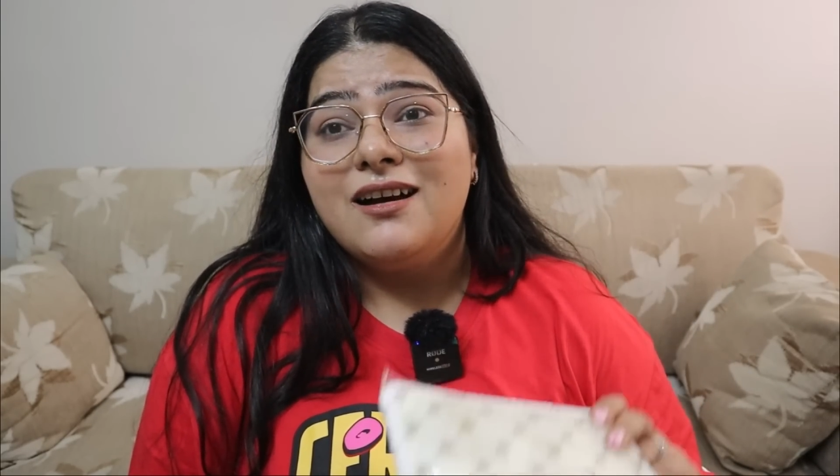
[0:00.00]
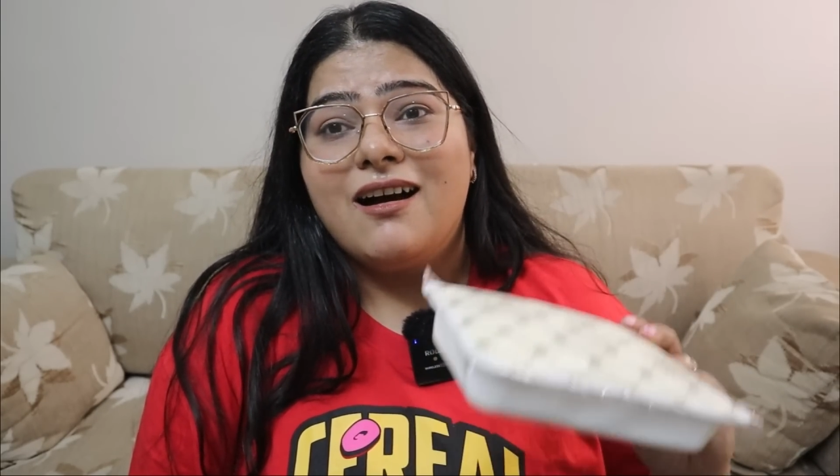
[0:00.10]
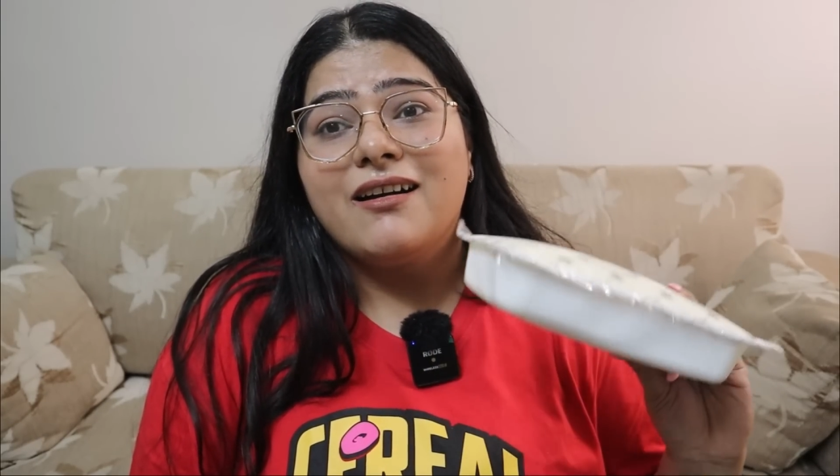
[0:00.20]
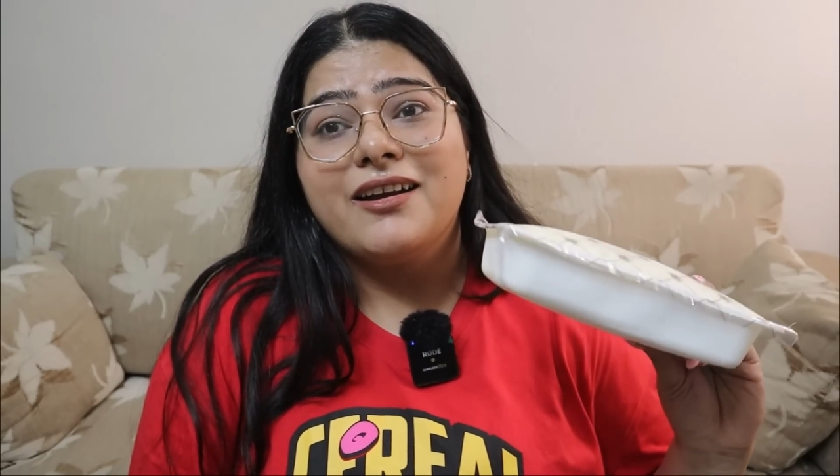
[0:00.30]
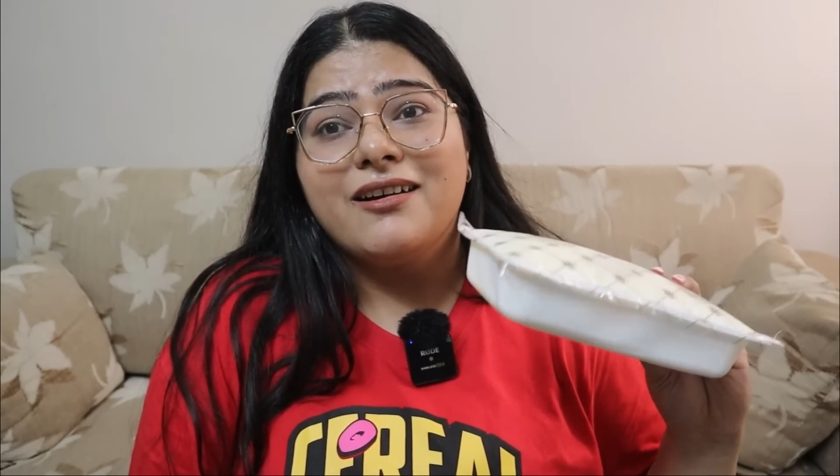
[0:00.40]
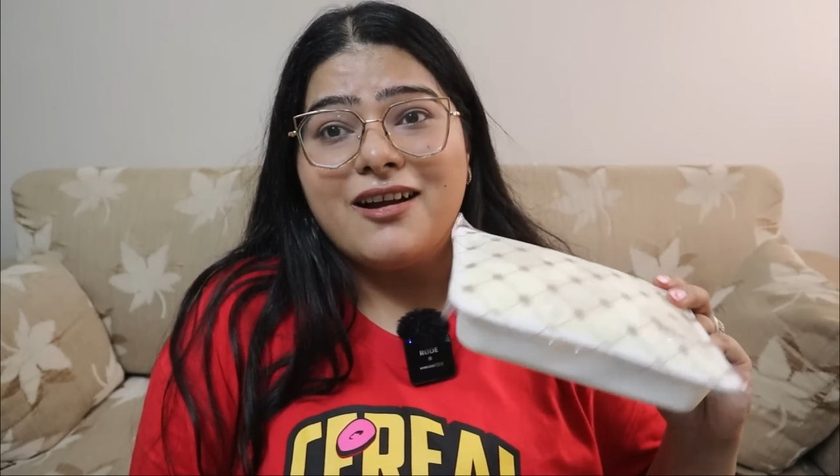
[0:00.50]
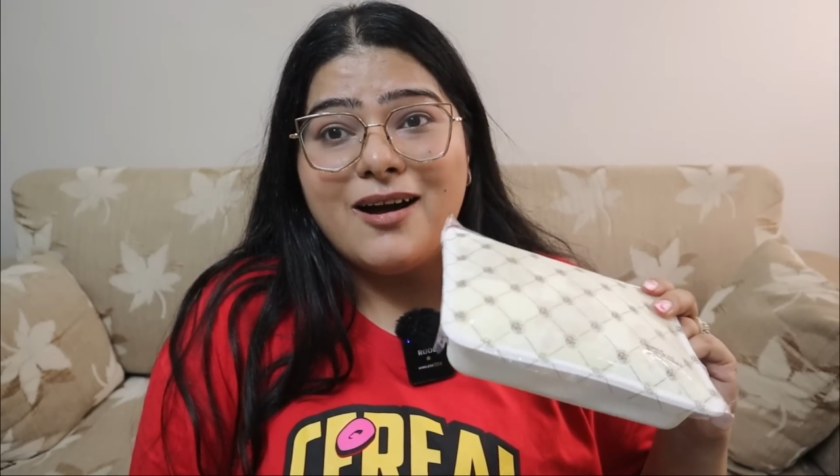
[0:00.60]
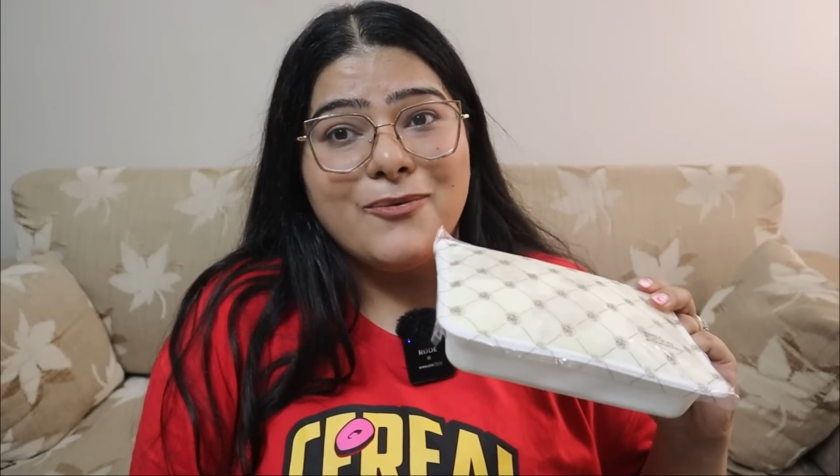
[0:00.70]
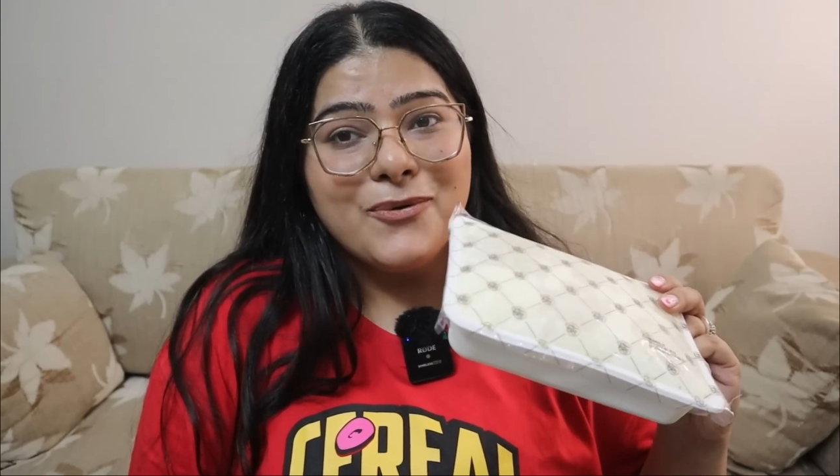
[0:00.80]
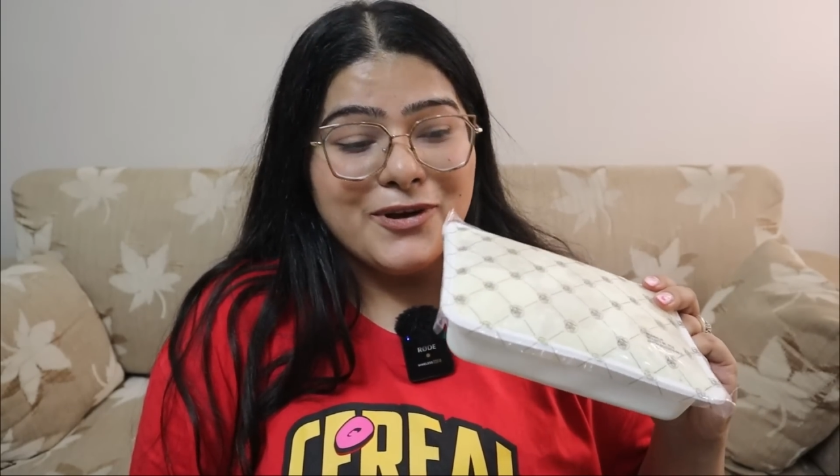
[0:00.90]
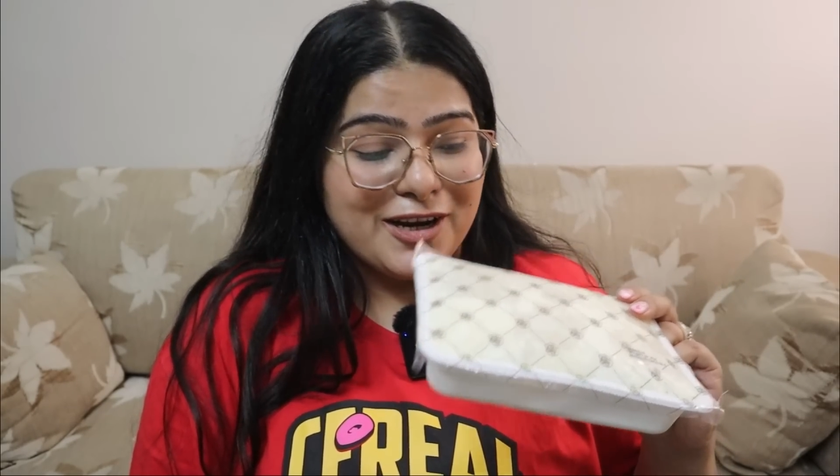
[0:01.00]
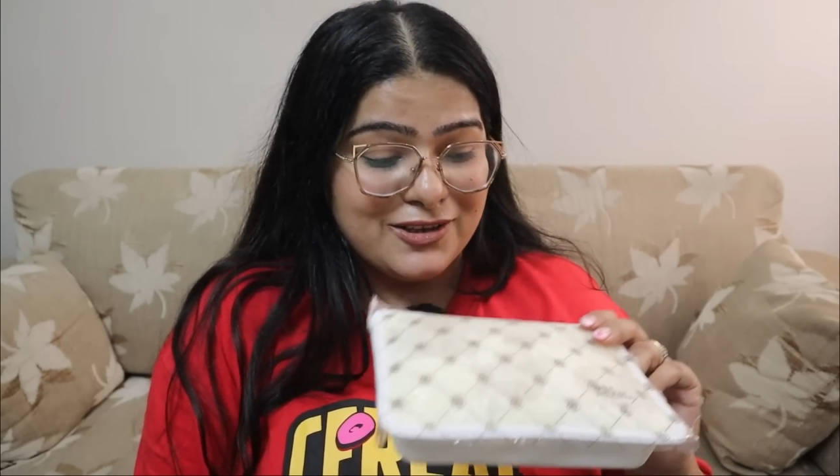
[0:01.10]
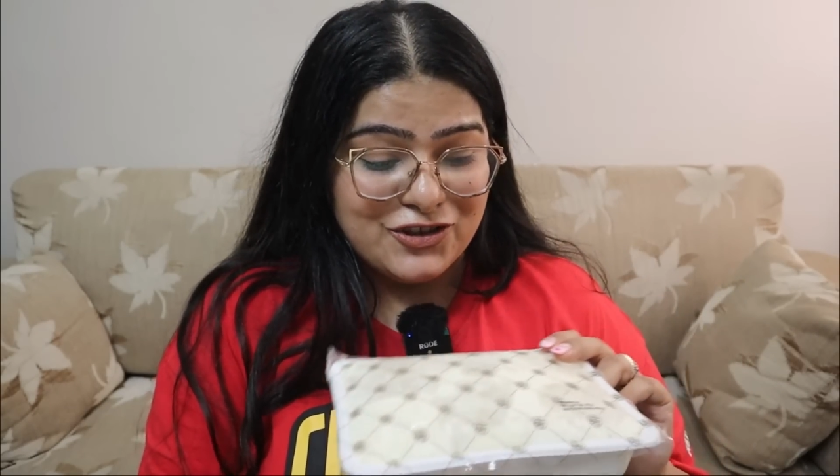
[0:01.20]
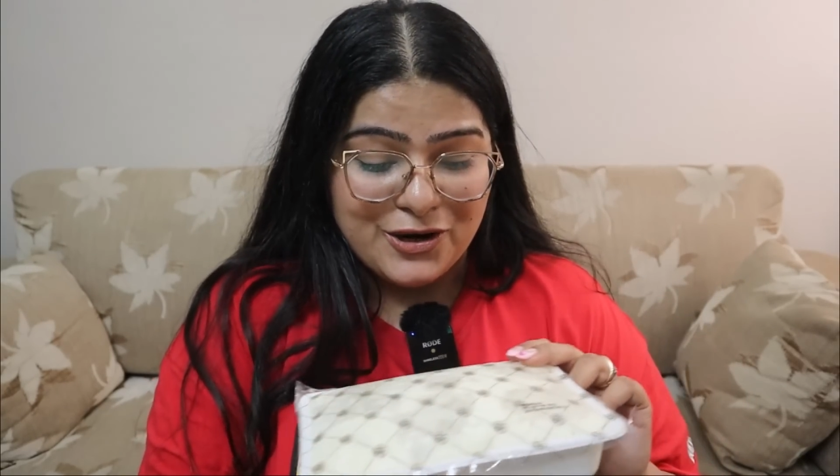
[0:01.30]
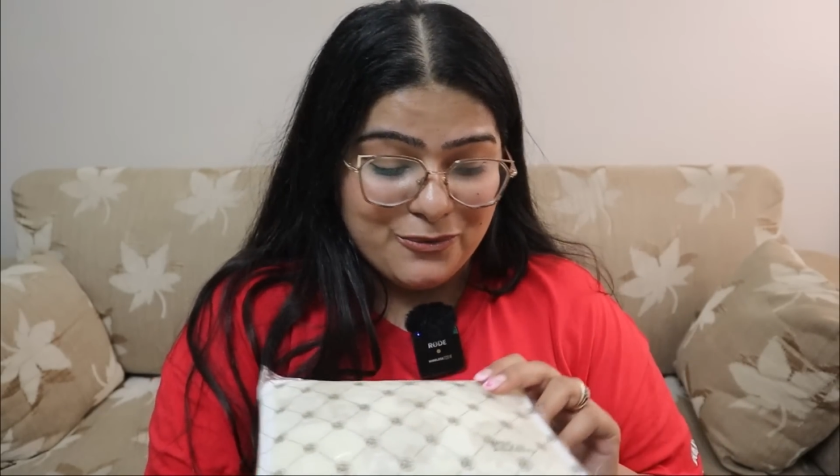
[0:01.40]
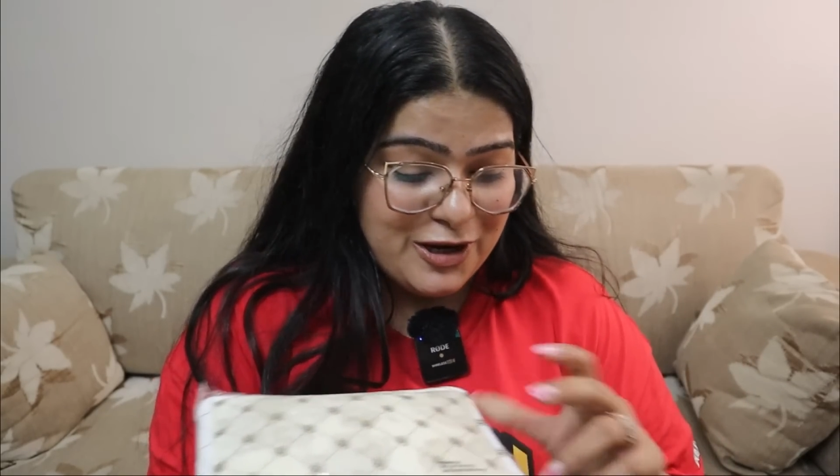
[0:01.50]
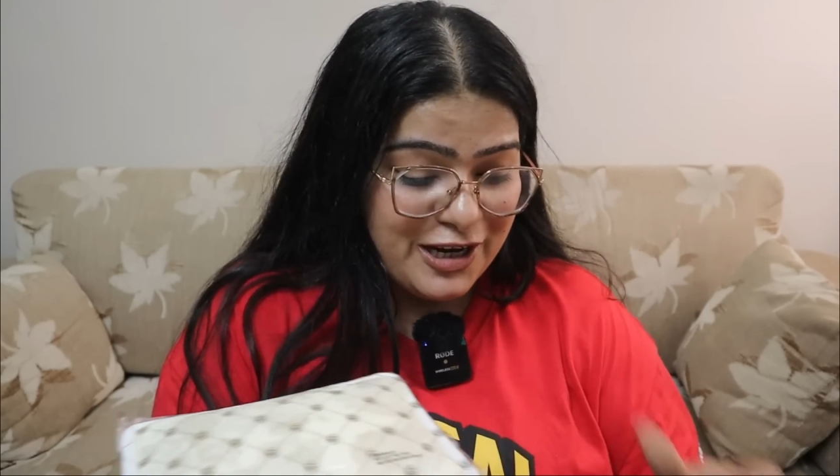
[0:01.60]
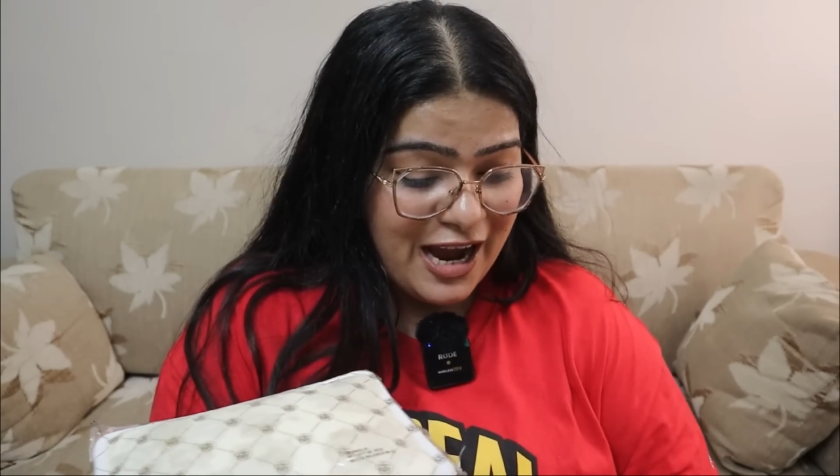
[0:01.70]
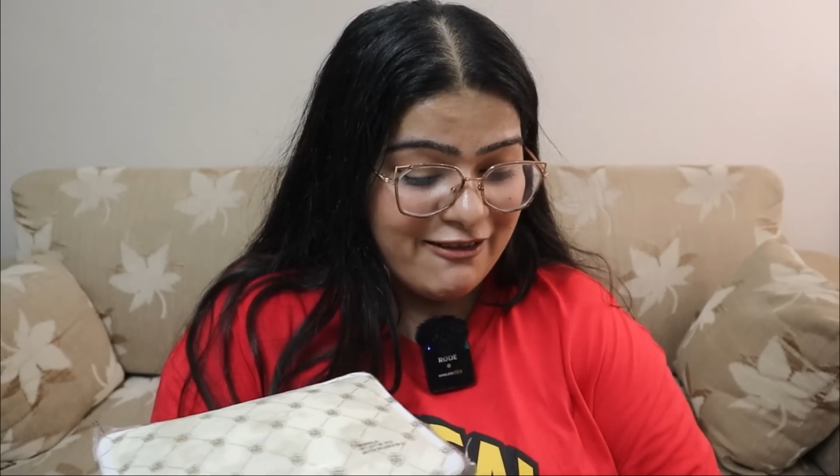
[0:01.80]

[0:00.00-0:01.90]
अगर ये ख़राब हो गई ना जेनविनली